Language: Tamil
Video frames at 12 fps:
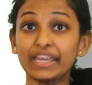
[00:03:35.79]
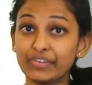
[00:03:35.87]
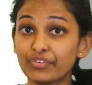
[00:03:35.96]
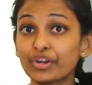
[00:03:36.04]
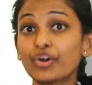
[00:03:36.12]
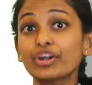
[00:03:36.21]

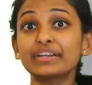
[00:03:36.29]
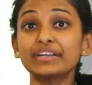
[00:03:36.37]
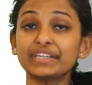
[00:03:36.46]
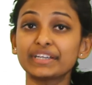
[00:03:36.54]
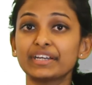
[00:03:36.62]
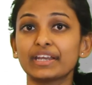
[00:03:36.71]
இவரோட
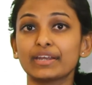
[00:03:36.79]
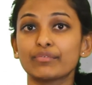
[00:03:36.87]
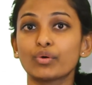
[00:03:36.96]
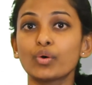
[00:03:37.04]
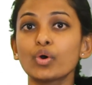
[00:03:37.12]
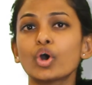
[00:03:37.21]
ரிட்டர்ன்
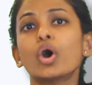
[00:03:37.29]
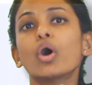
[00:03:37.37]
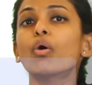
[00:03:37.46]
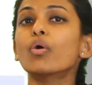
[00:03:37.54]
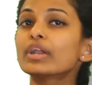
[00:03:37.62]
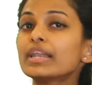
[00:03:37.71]
என்னவோ
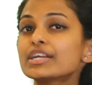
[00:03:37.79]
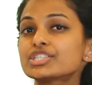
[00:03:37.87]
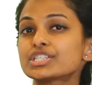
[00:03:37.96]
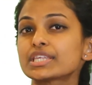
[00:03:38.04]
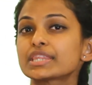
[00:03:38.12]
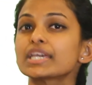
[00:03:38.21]
ஒரு
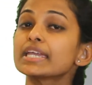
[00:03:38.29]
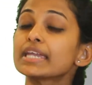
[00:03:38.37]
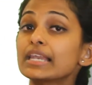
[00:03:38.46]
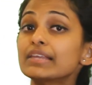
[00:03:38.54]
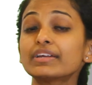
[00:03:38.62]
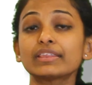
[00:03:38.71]
லட்சத்தி
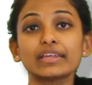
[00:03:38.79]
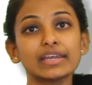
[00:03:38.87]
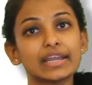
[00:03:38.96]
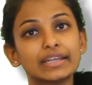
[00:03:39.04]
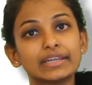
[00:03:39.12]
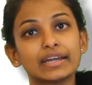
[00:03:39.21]
எழுபத்தி
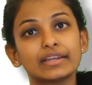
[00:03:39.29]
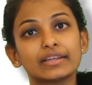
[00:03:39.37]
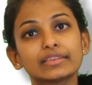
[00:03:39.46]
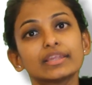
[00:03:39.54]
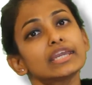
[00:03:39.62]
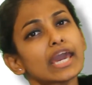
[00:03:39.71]

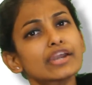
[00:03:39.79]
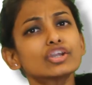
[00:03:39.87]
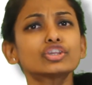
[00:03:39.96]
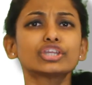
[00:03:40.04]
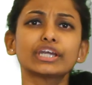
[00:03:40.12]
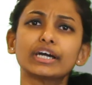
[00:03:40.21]
எட்டாயிரத்தி
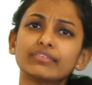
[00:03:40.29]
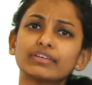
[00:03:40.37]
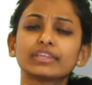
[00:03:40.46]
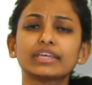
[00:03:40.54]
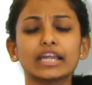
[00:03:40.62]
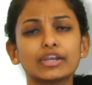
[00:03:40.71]
இரநூத்தி
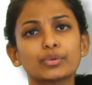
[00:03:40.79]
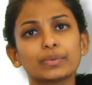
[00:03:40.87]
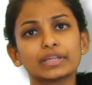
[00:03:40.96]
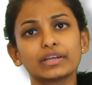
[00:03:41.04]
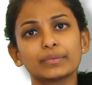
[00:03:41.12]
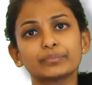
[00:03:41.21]
அறுபத்தி ஏழு ரூபா
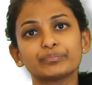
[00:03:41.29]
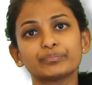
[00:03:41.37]
தான்